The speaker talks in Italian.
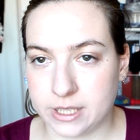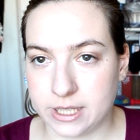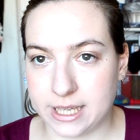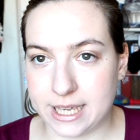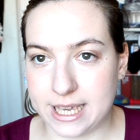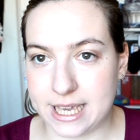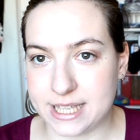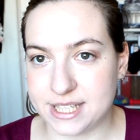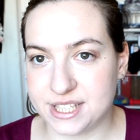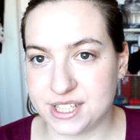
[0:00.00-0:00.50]

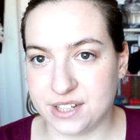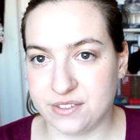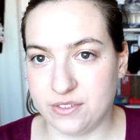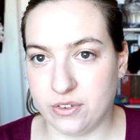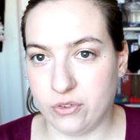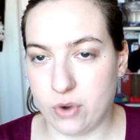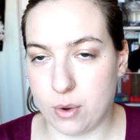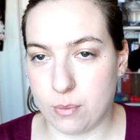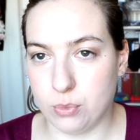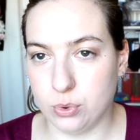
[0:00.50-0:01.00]
e
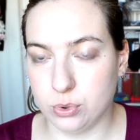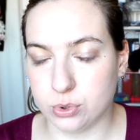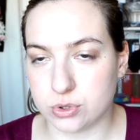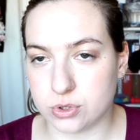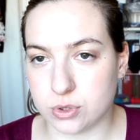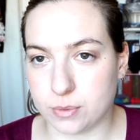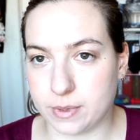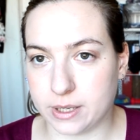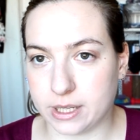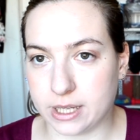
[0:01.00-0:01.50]
scrivevo a
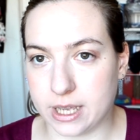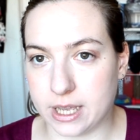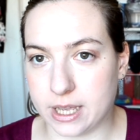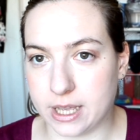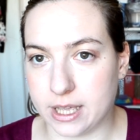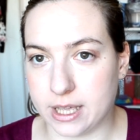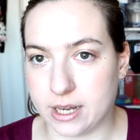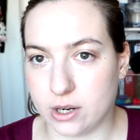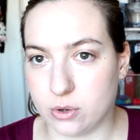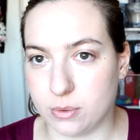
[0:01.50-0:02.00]
busso
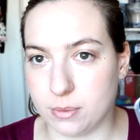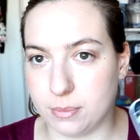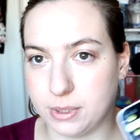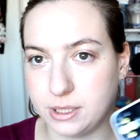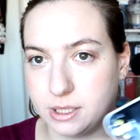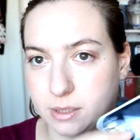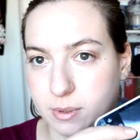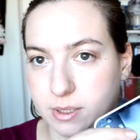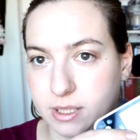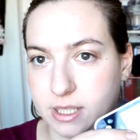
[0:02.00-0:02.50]
perché era come
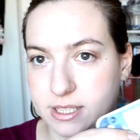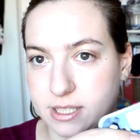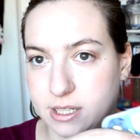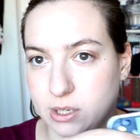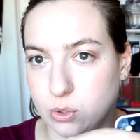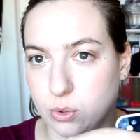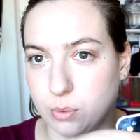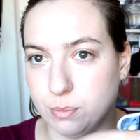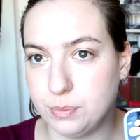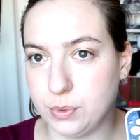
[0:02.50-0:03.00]
praticamente essere
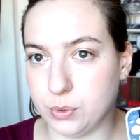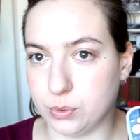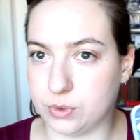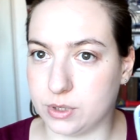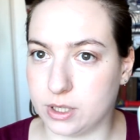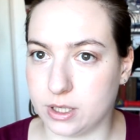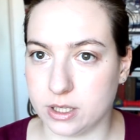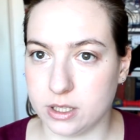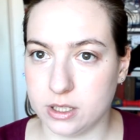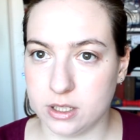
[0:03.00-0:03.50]
al
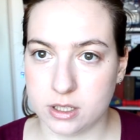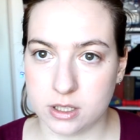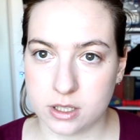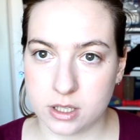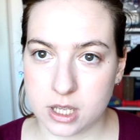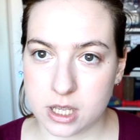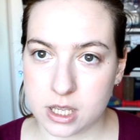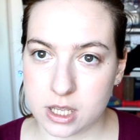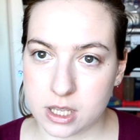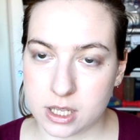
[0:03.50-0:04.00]
computer.
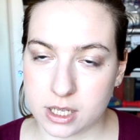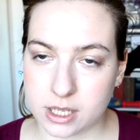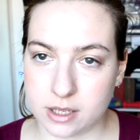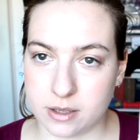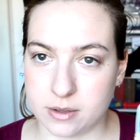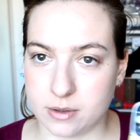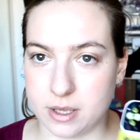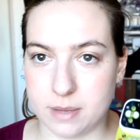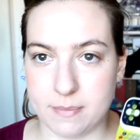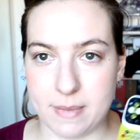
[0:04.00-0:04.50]

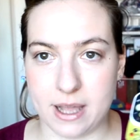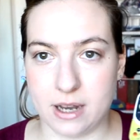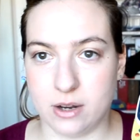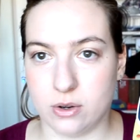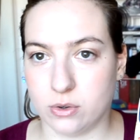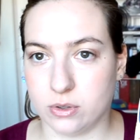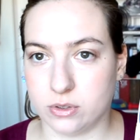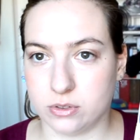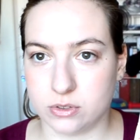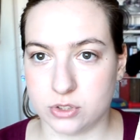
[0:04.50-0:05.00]
Che, che
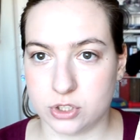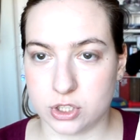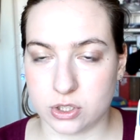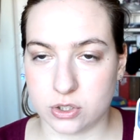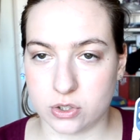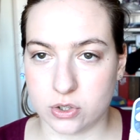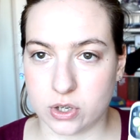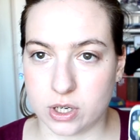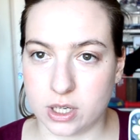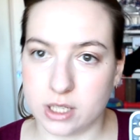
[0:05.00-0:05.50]
bello quando
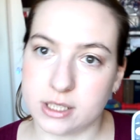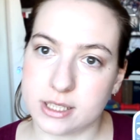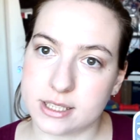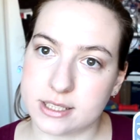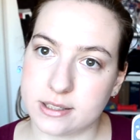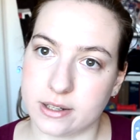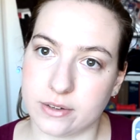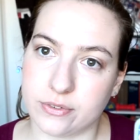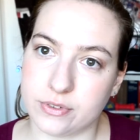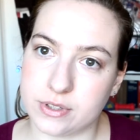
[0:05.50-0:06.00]
c'erano ancora le
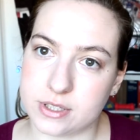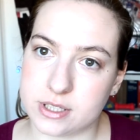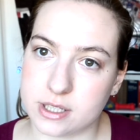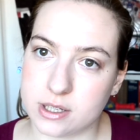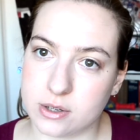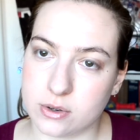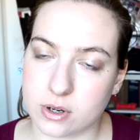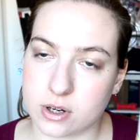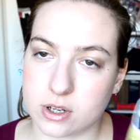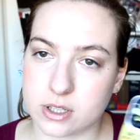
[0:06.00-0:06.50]
tastiere
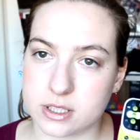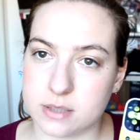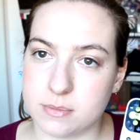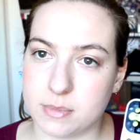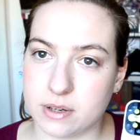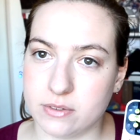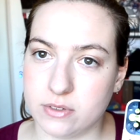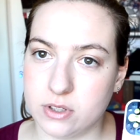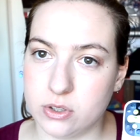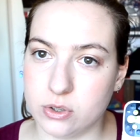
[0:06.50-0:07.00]
fisiche, qualcosa di
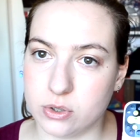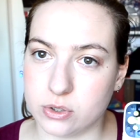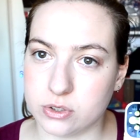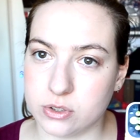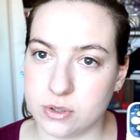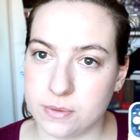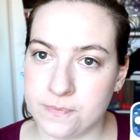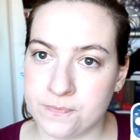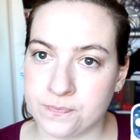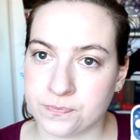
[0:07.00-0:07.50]

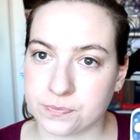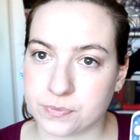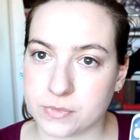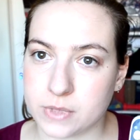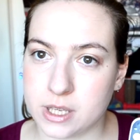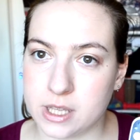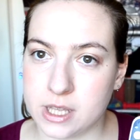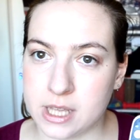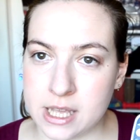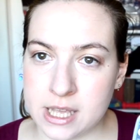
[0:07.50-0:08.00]
meraviglioso.
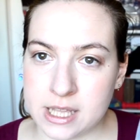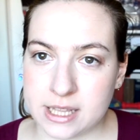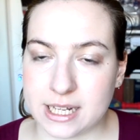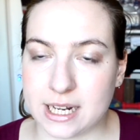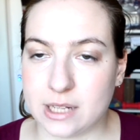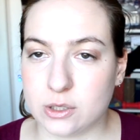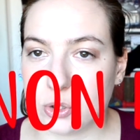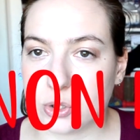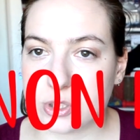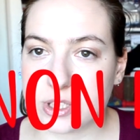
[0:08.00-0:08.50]

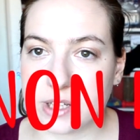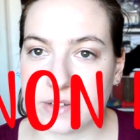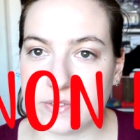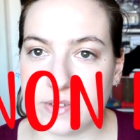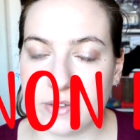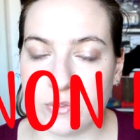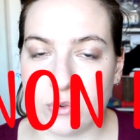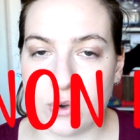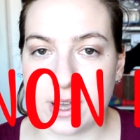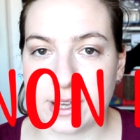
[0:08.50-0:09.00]
Tra l'altro
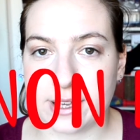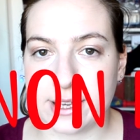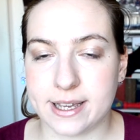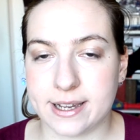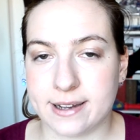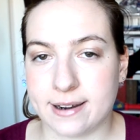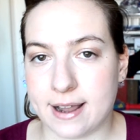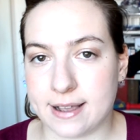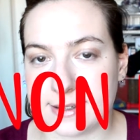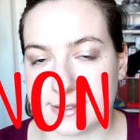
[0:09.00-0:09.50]
scrivevo anche in
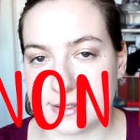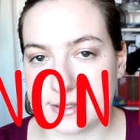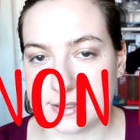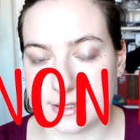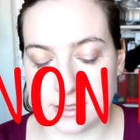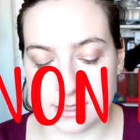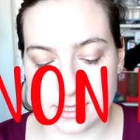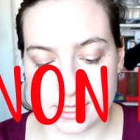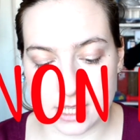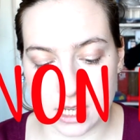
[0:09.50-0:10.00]
classe
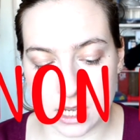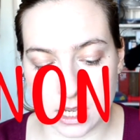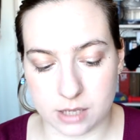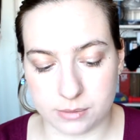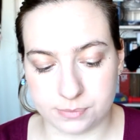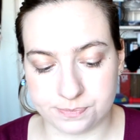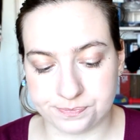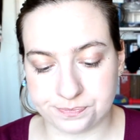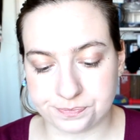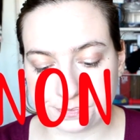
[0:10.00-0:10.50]

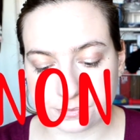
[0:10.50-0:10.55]
senza